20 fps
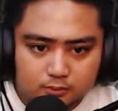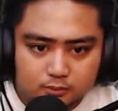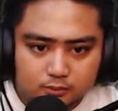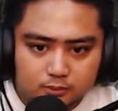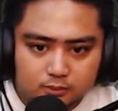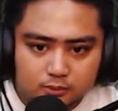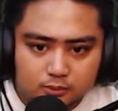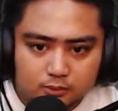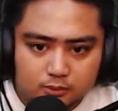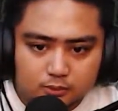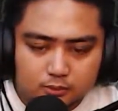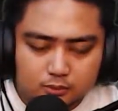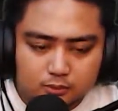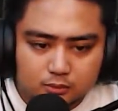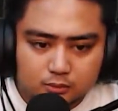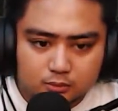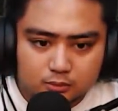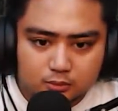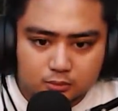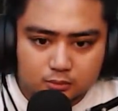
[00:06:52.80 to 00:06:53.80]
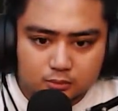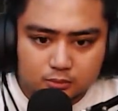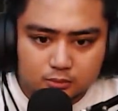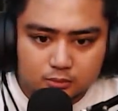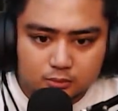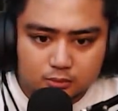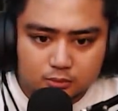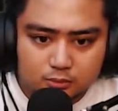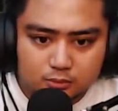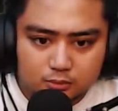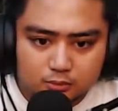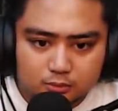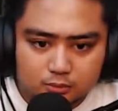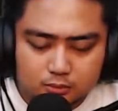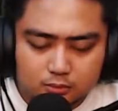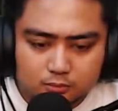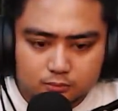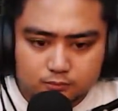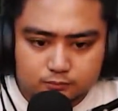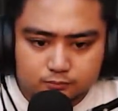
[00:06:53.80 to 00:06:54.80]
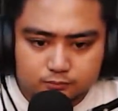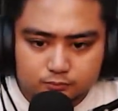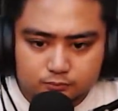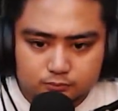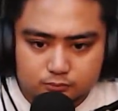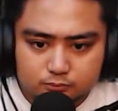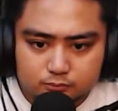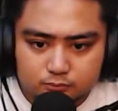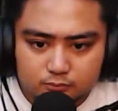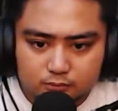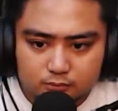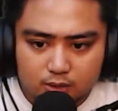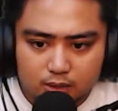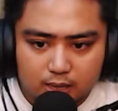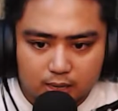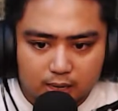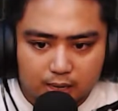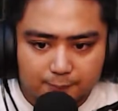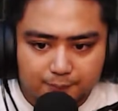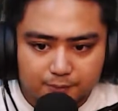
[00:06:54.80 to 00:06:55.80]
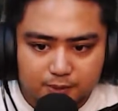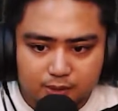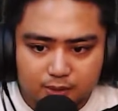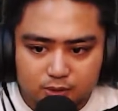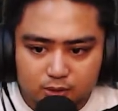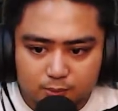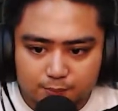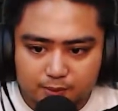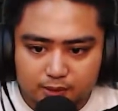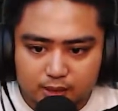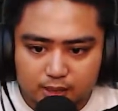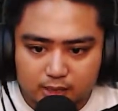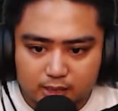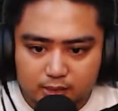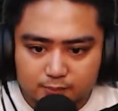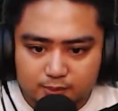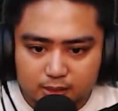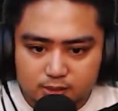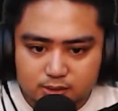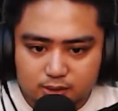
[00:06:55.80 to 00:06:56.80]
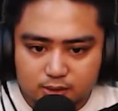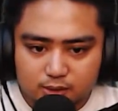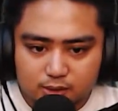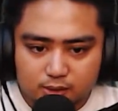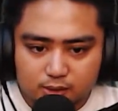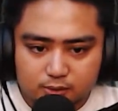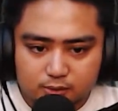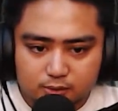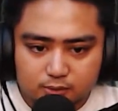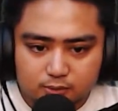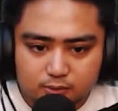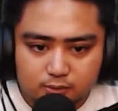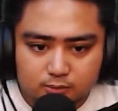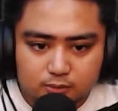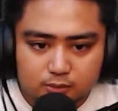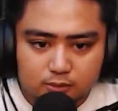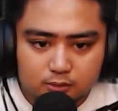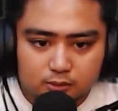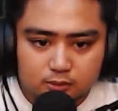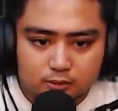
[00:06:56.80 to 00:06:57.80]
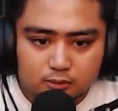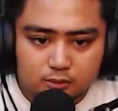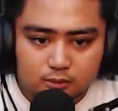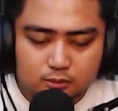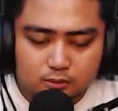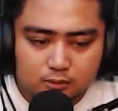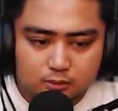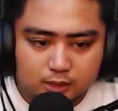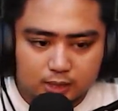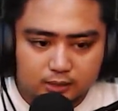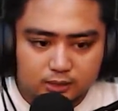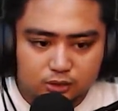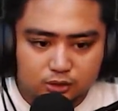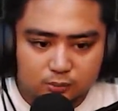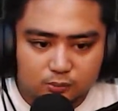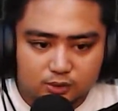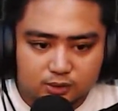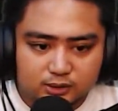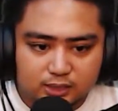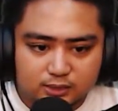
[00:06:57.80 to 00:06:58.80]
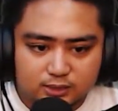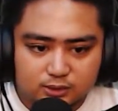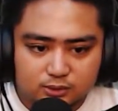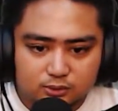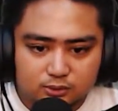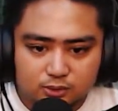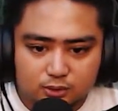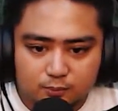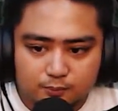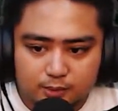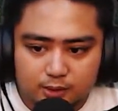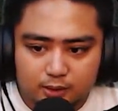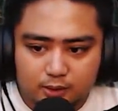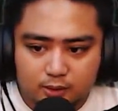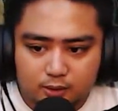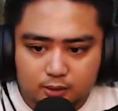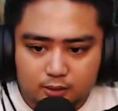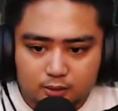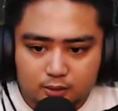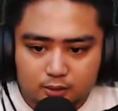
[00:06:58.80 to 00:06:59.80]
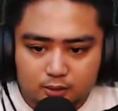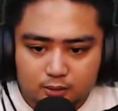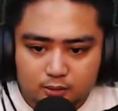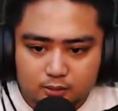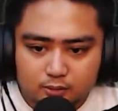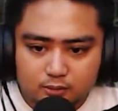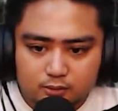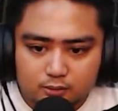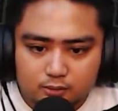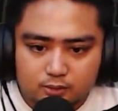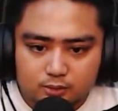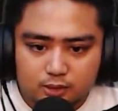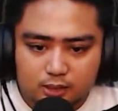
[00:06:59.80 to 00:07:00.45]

Save me, fam! Come on, fam! After nito, pre, sa hanap tayo generator. Ay, dito muna tayo sa dulo, pre. Oh, sige, ito,